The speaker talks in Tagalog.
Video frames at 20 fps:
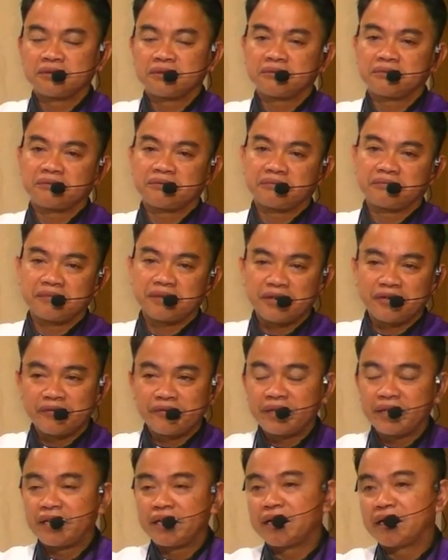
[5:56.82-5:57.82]
Ingon
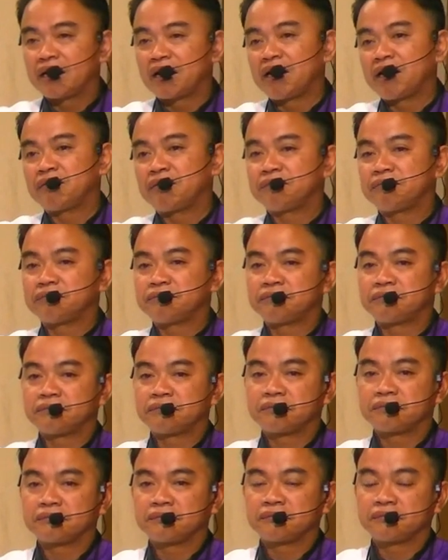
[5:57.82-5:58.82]
na nga,
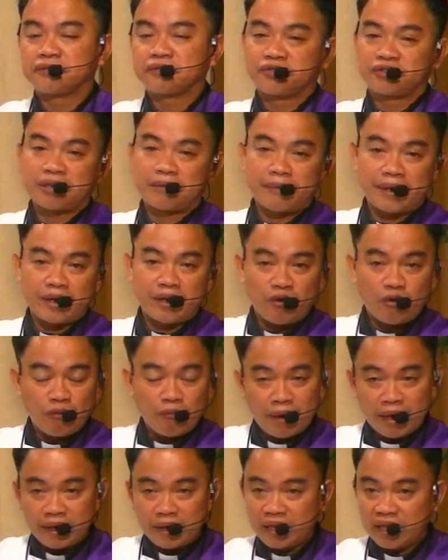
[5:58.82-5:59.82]
unsa may
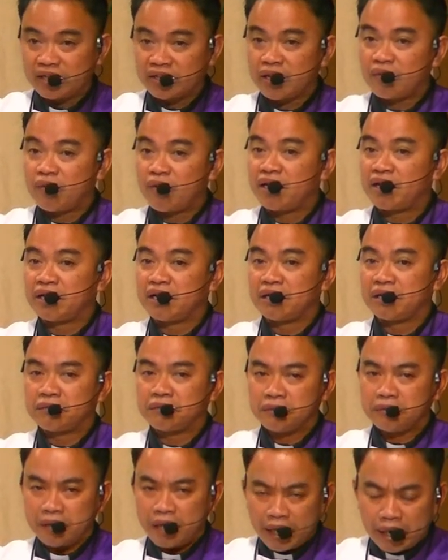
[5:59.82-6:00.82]
nahuman na lang tawana.
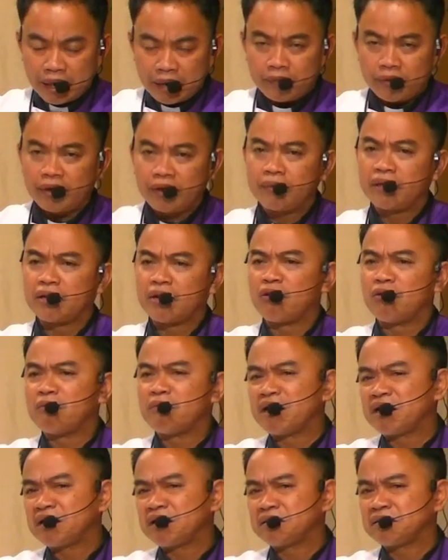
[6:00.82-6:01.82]
Anak, magiging mga nahuman.
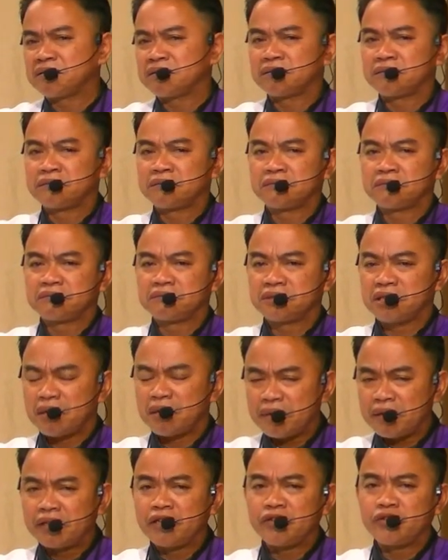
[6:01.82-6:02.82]
Haman ni Kinsu